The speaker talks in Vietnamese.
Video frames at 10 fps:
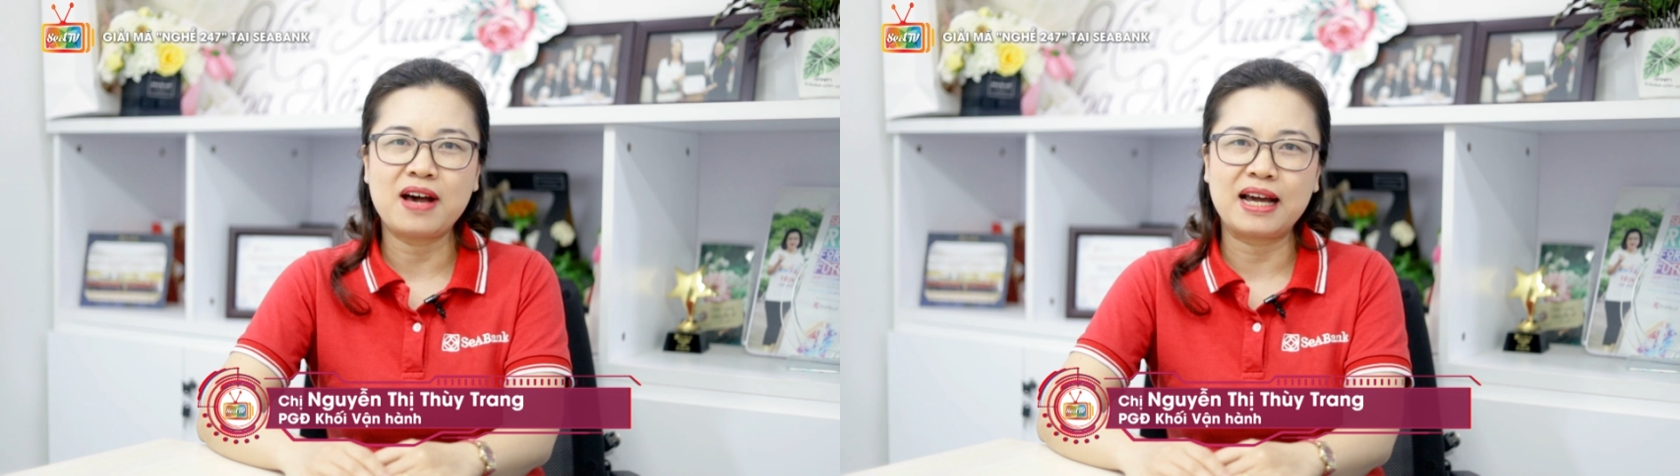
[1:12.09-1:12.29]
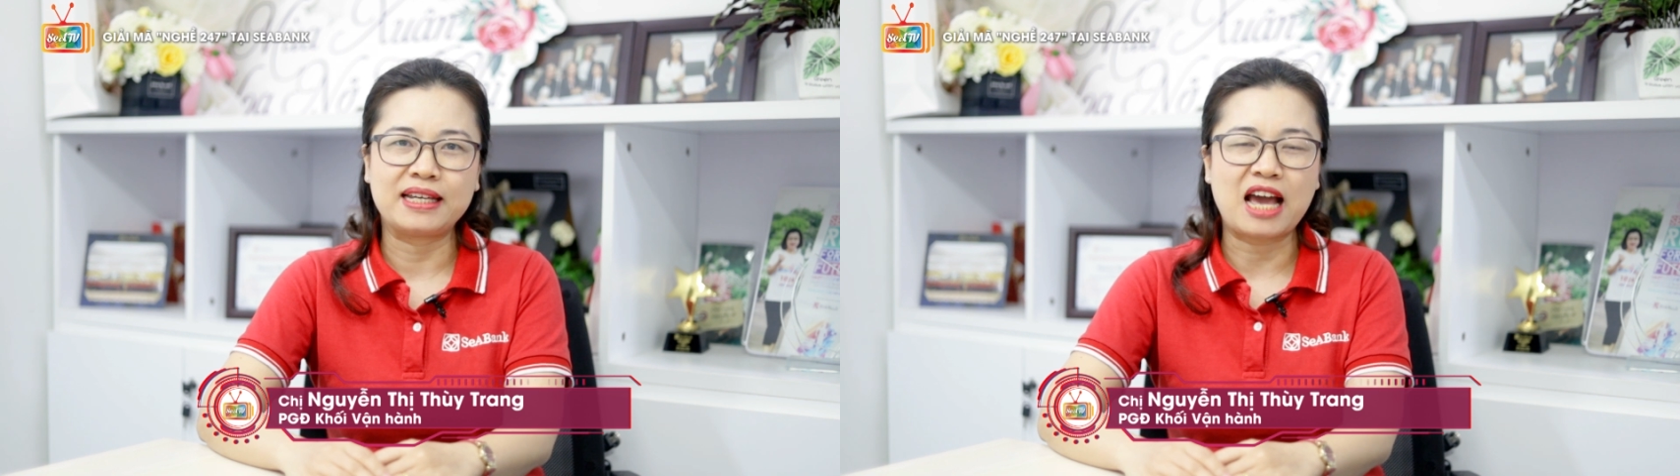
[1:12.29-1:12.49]

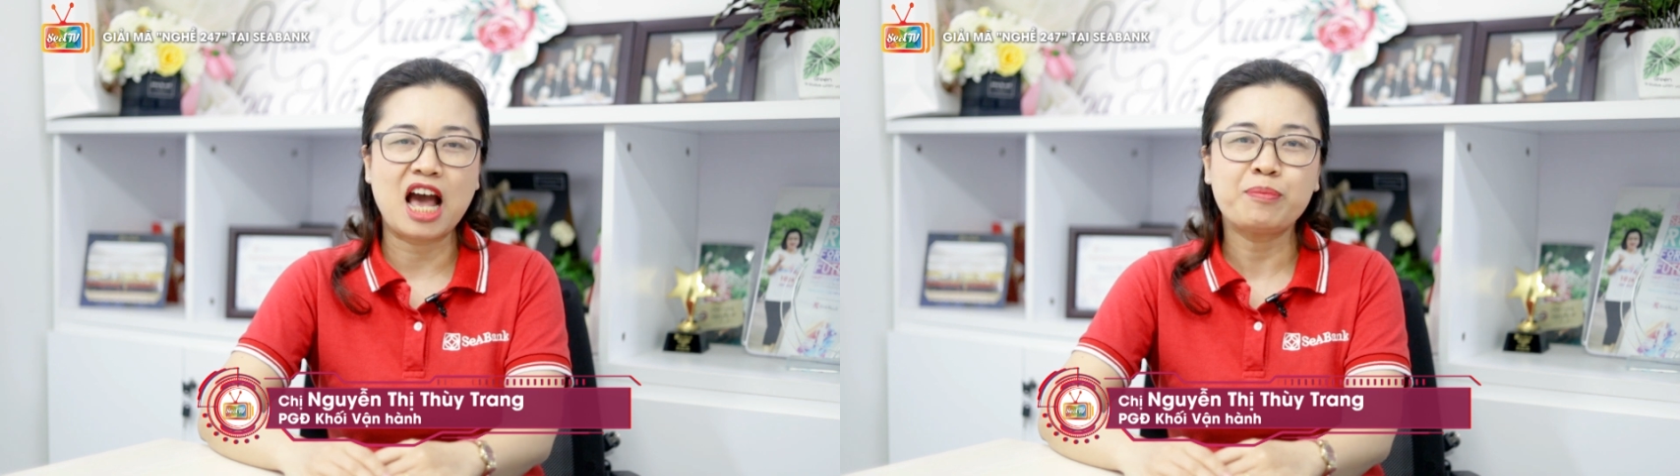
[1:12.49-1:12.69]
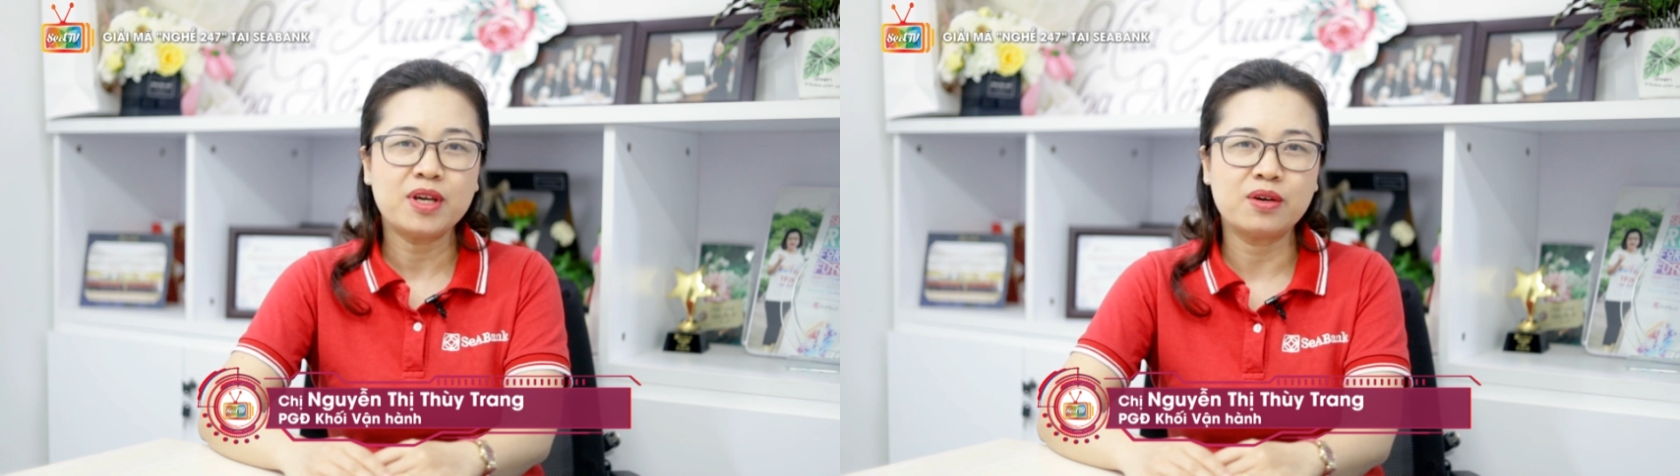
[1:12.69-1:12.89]
phải
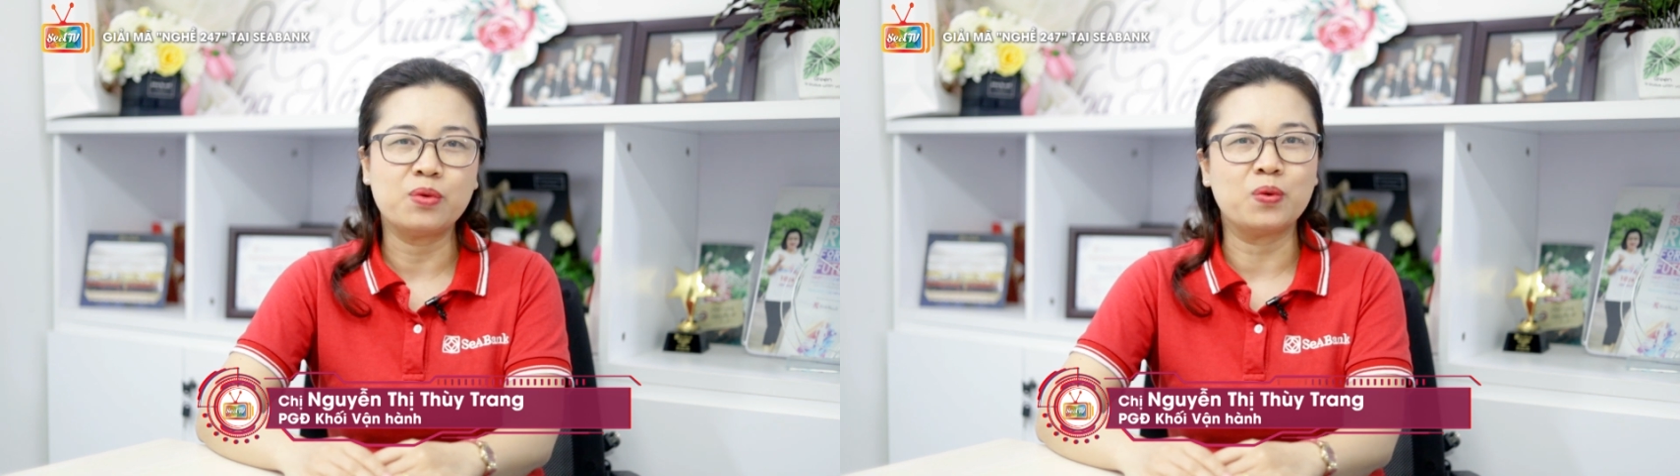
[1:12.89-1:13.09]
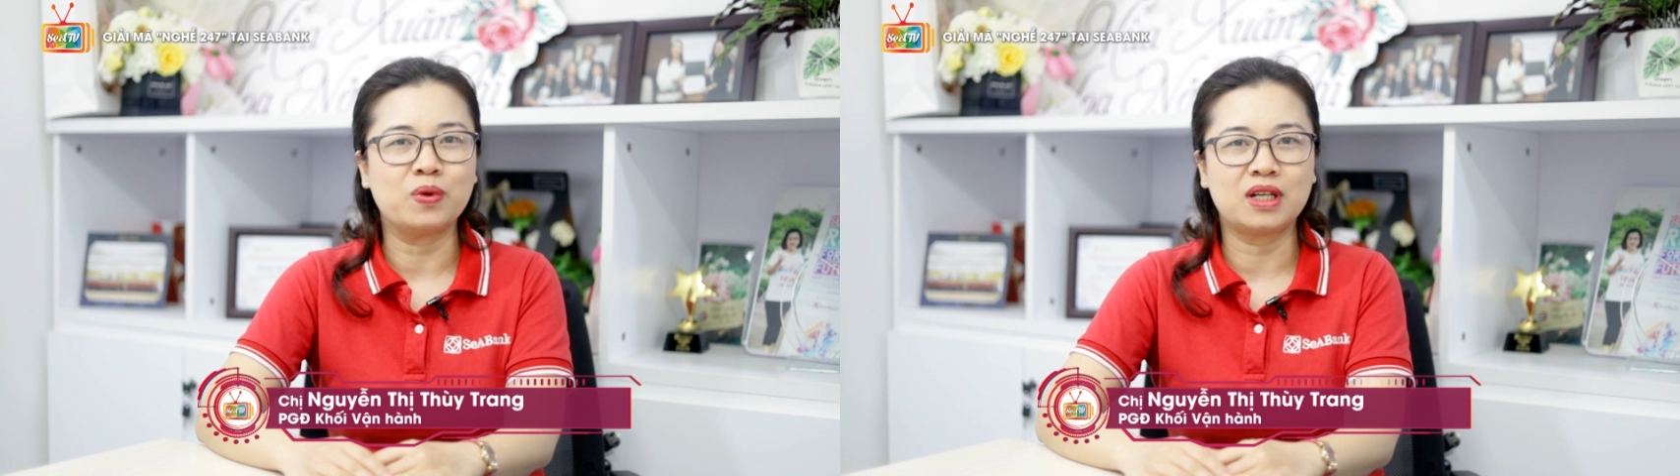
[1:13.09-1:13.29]
am
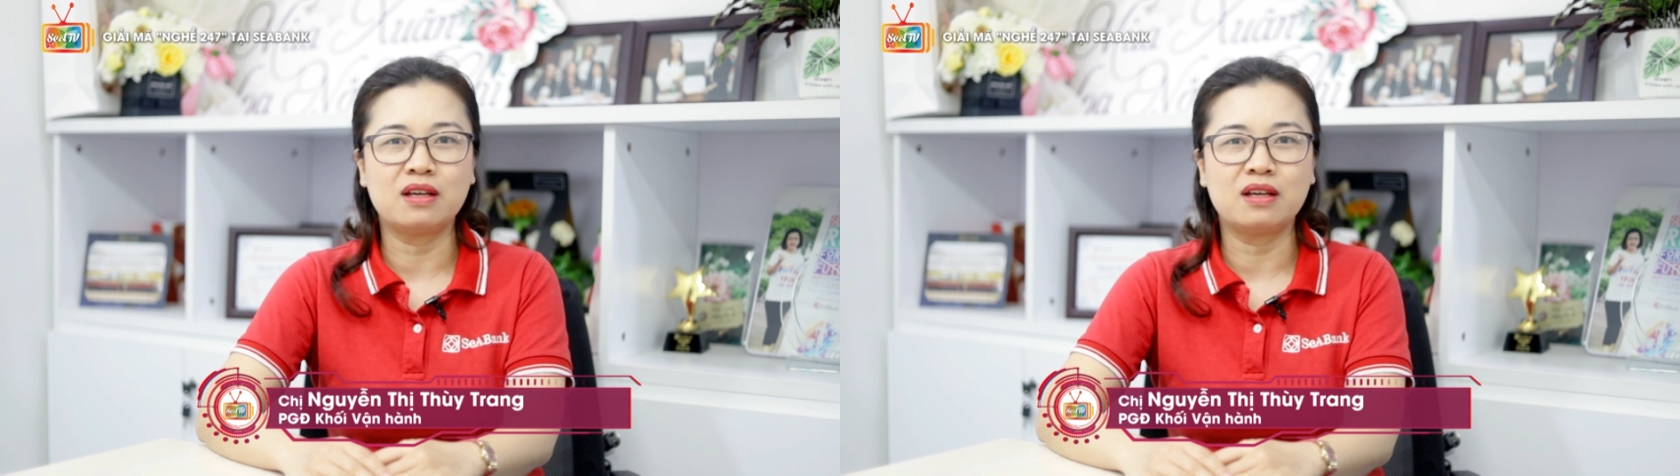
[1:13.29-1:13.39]
hiểu